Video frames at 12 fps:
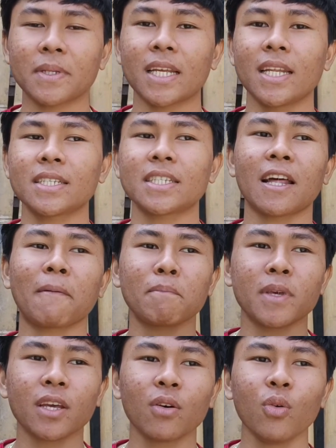Jadi setiap
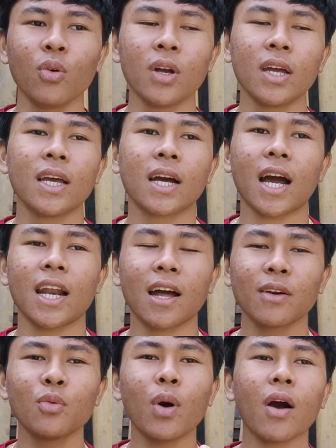minggu kadang
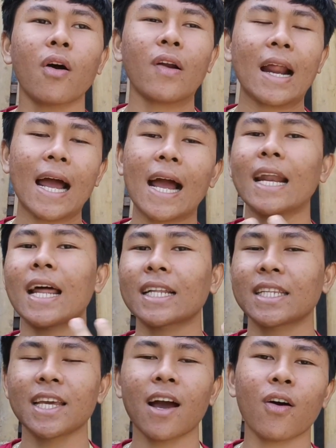dua orang, kadang
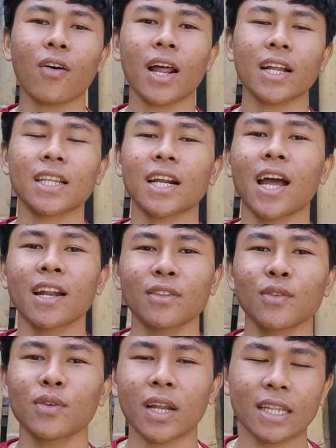tiga orang
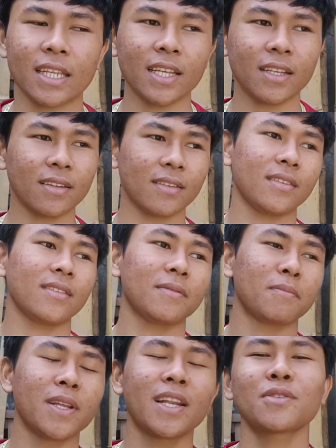tergantung nanti
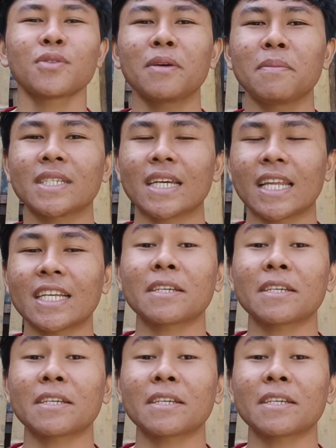Beli bisanya